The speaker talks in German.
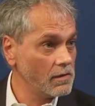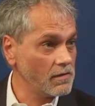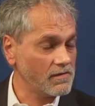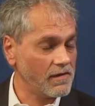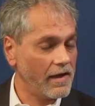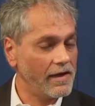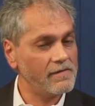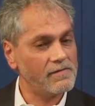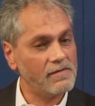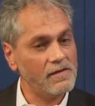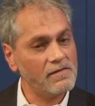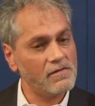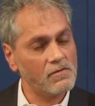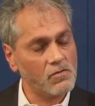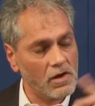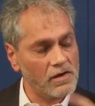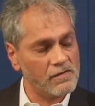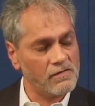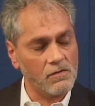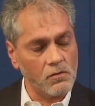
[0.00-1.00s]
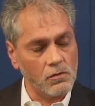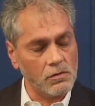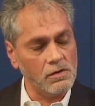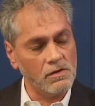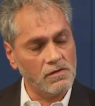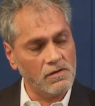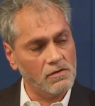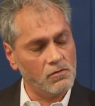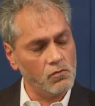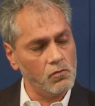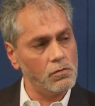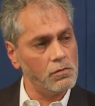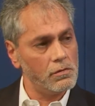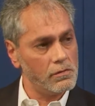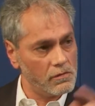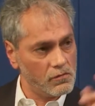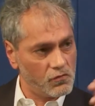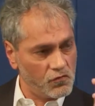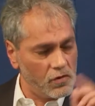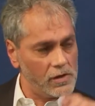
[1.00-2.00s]
Das heißt, die Situation, die
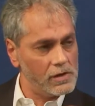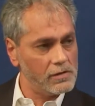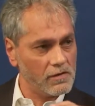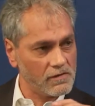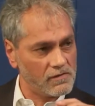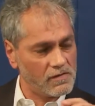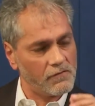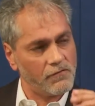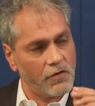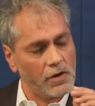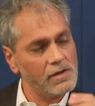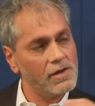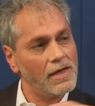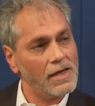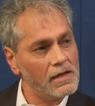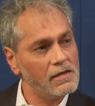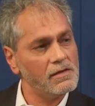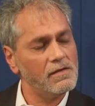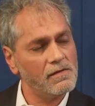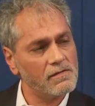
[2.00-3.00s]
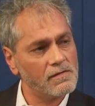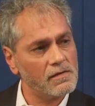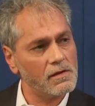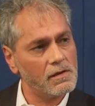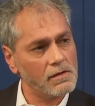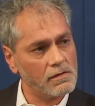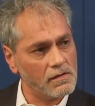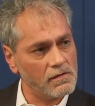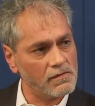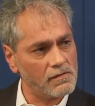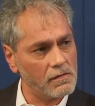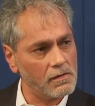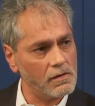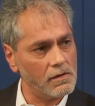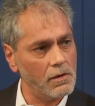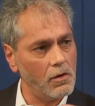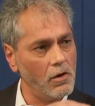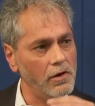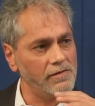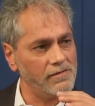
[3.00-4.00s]
du schilderst, davon gehen diese, diese
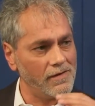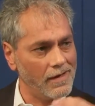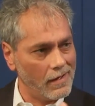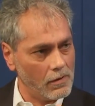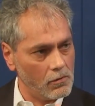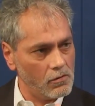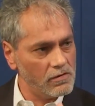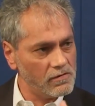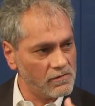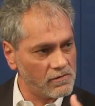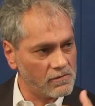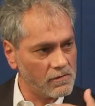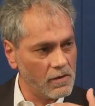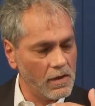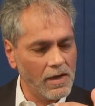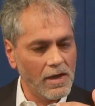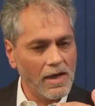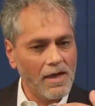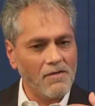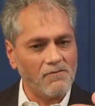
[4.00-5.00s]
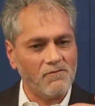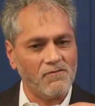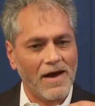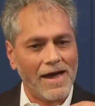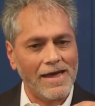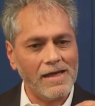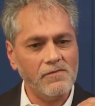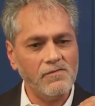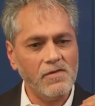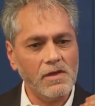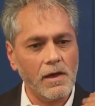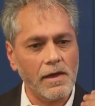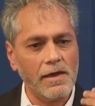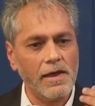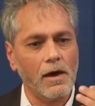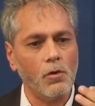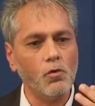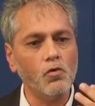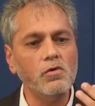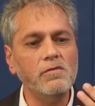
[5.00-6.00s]
Leute aus, weil wir
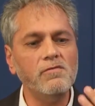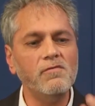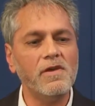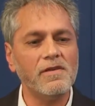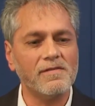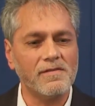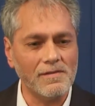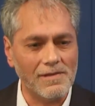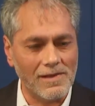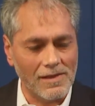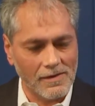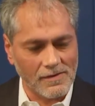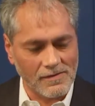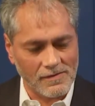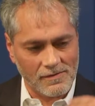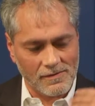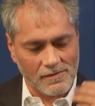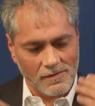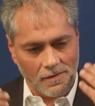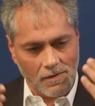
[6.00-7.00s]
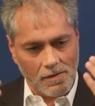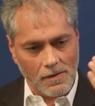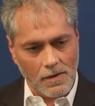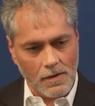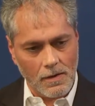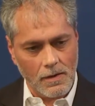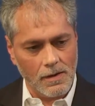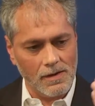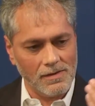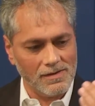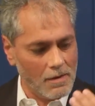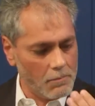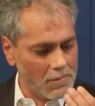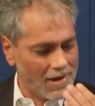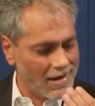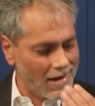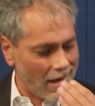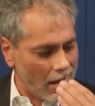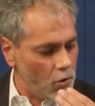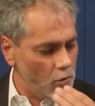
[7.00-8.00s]
ja unwissentlich äh, in dem
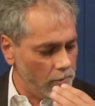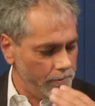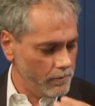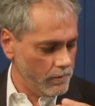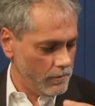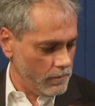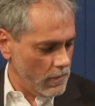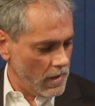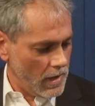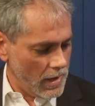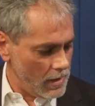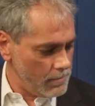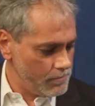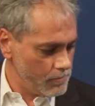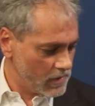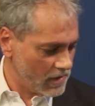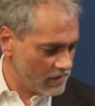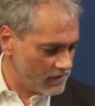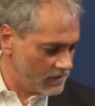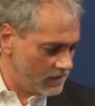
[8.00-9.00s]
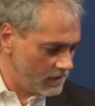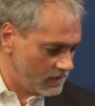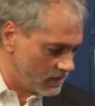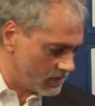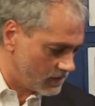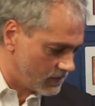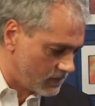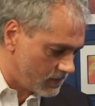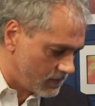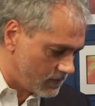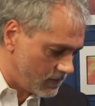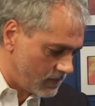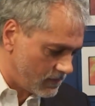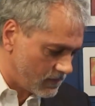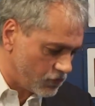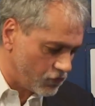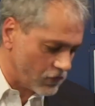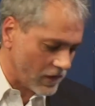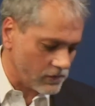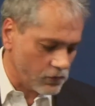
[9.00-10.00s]
Glauben eben, dass dieses,
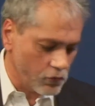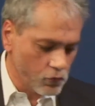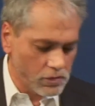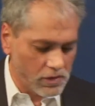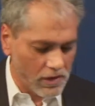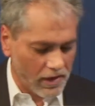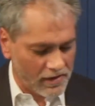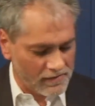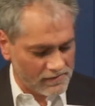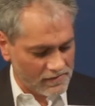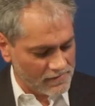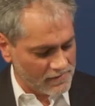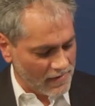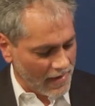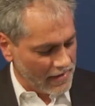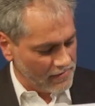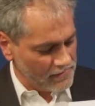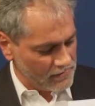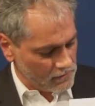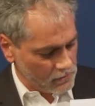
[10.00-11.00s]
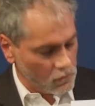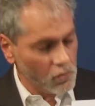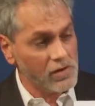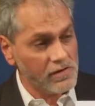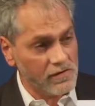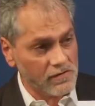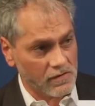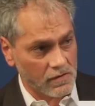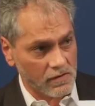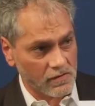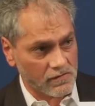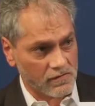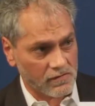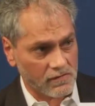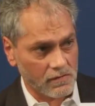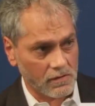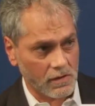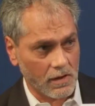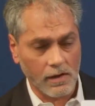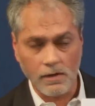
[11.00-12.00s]
dieses Statutenrecht das einzig Gültige
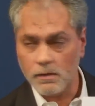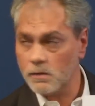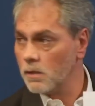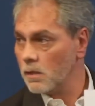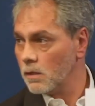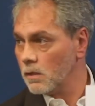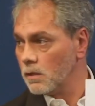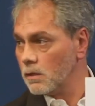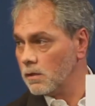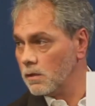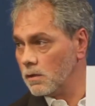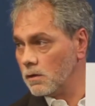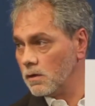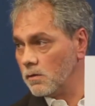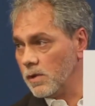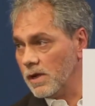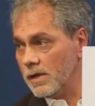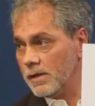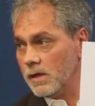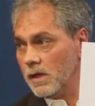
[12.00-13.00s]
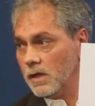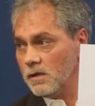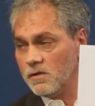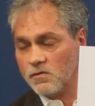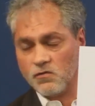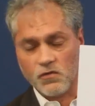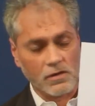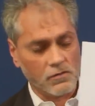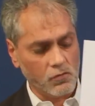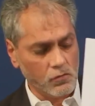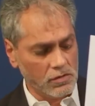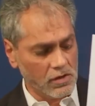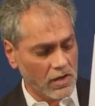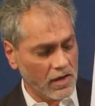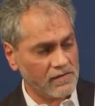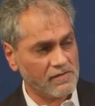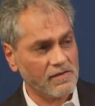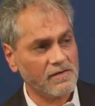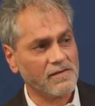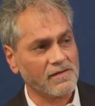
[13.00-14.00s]
ist. Ja? Mhm. Hier nochmal, das ja.
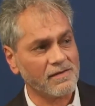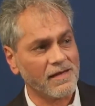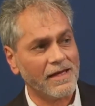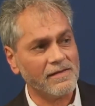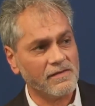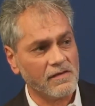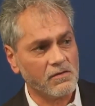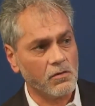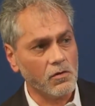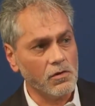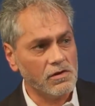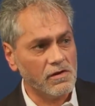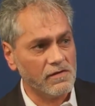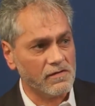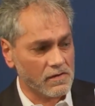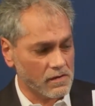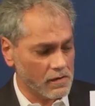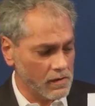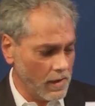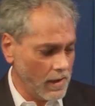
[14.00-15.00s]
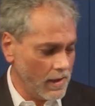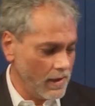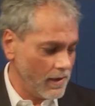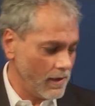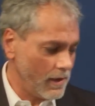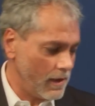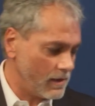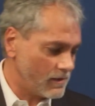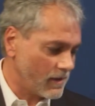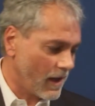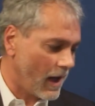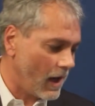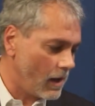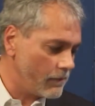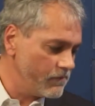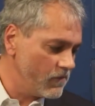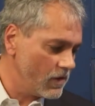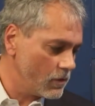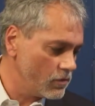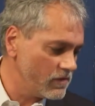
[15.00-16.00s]
Statutenrecht ist das einzig Gültige. Äh, da
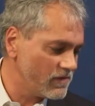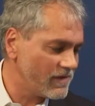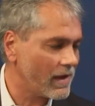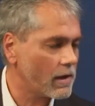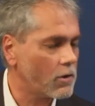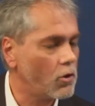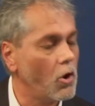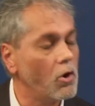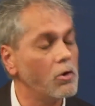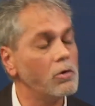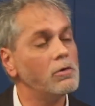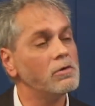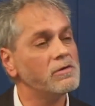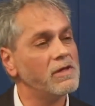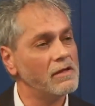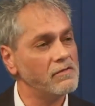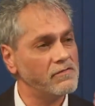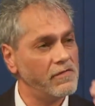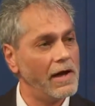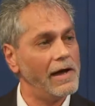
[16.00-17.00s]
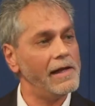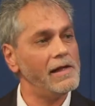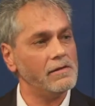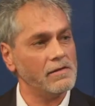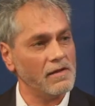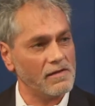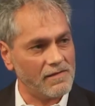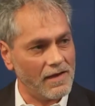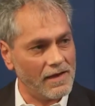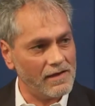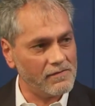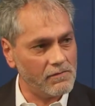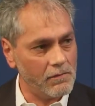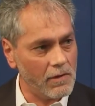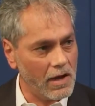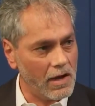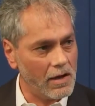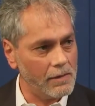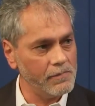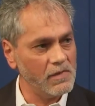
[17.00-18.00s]
haben wir uns ja konkludent verhalten. Das heißt,
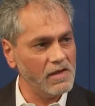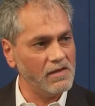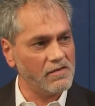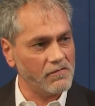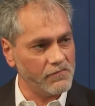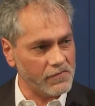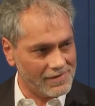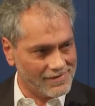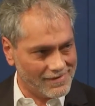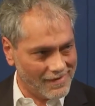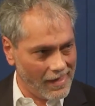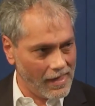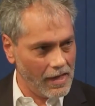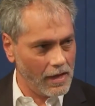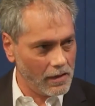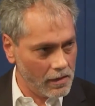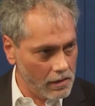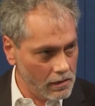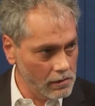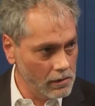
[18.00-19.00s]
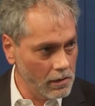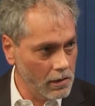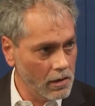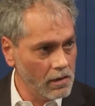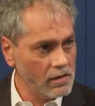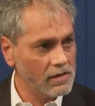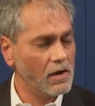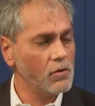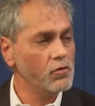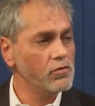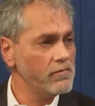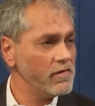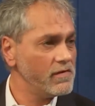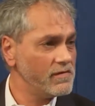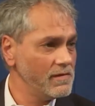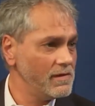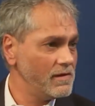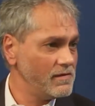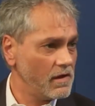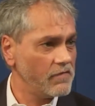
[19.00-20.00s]
wir haben diese Verträge ja
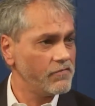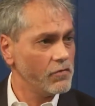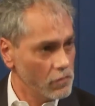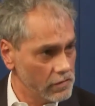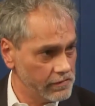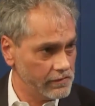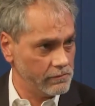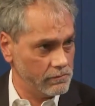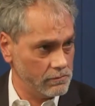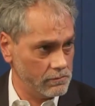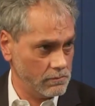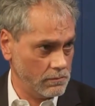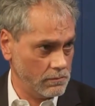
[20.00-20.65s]
unwissentlich erfüllt.